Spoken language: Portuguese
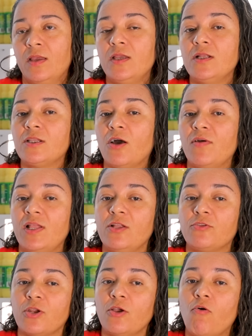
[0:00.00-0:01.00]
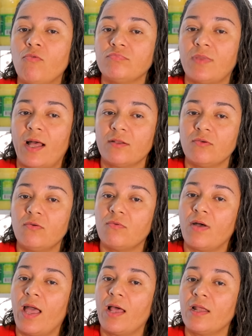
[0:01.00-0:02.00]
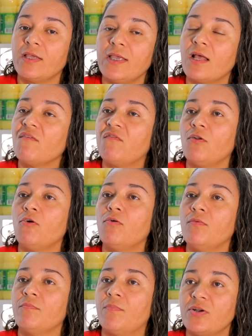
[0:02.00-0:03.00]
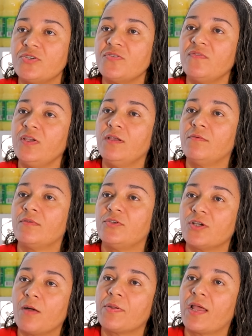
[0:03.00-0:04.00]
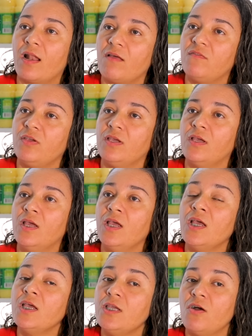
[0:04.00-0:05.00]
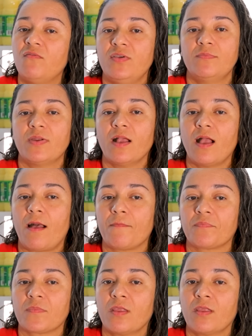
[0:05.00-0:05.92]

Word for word: Então ele entrou em contato com ela e ela falou: Pode vir, diga para ela vir. E eu vim para cá.